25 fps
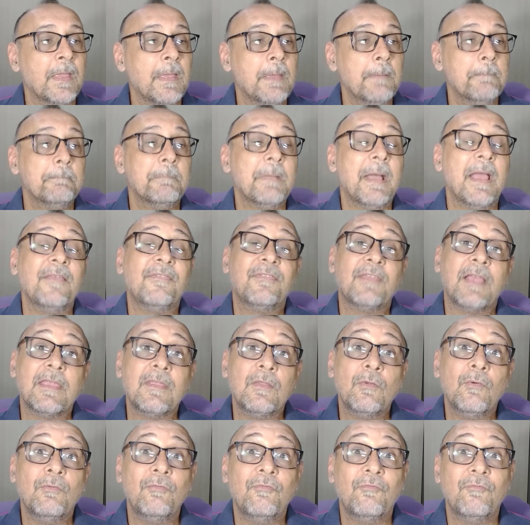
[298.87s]
Mas
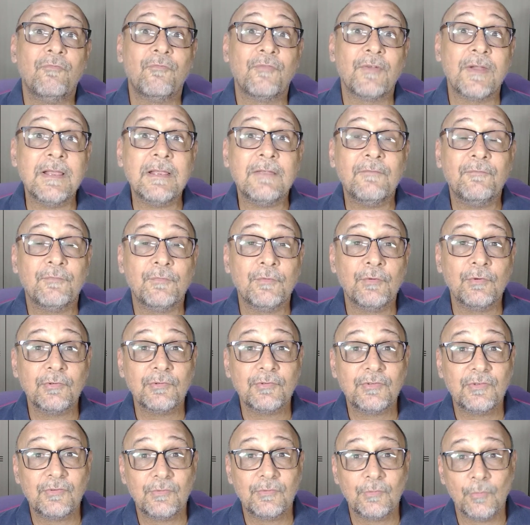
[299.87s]
aí o
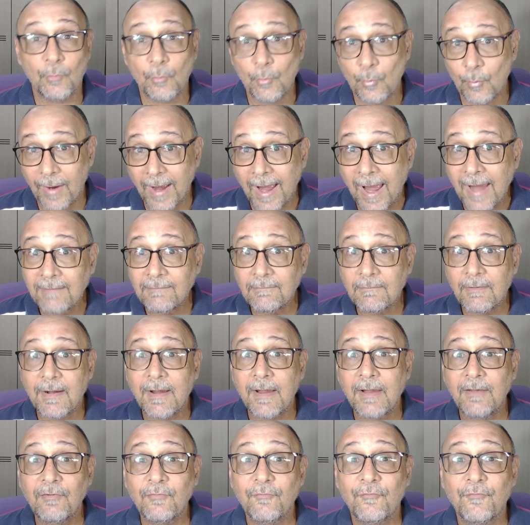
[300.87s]
Frankfurt, o
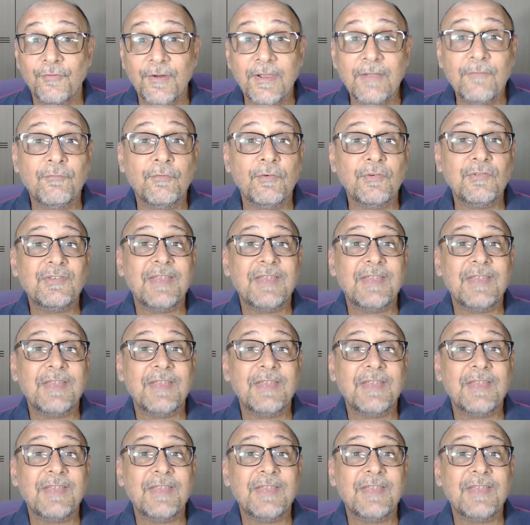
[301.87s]
Eintracht Frankfurt